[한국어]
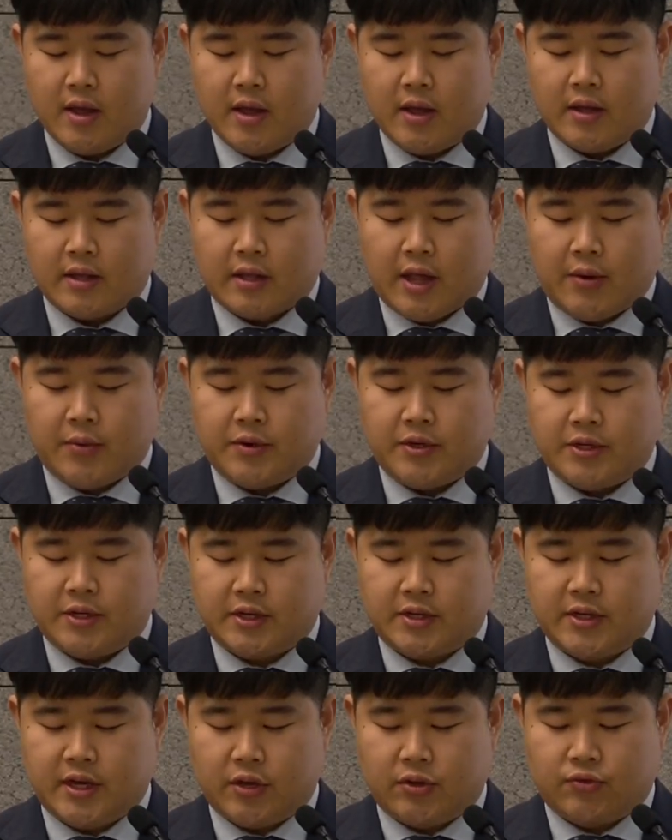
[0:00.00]
다윗이
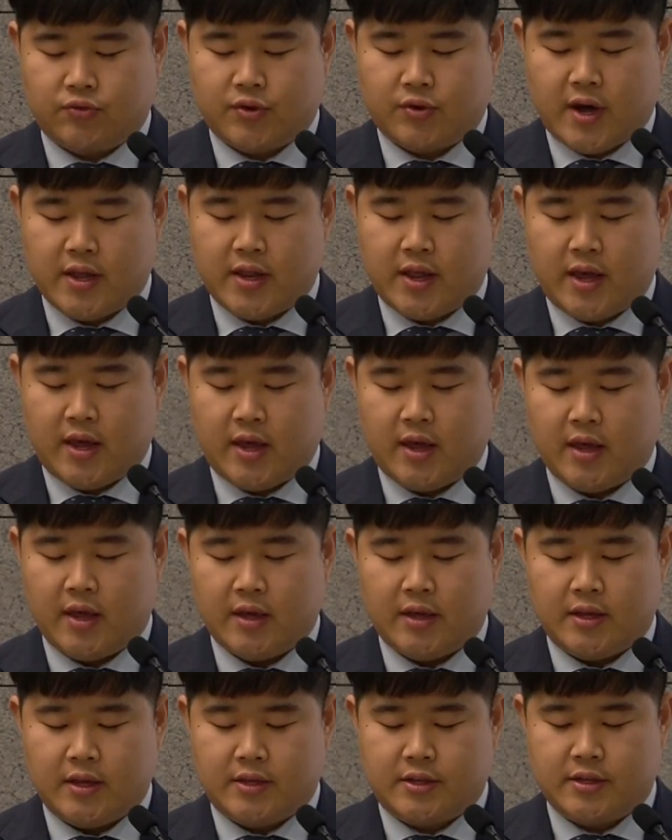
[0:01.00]
그의 두 아내
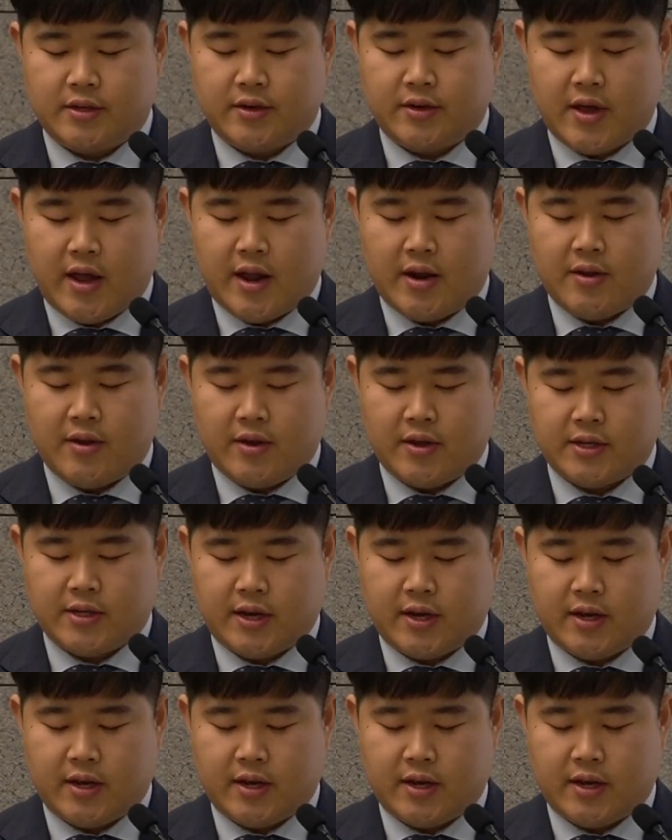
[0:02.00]
이스라엘 여자,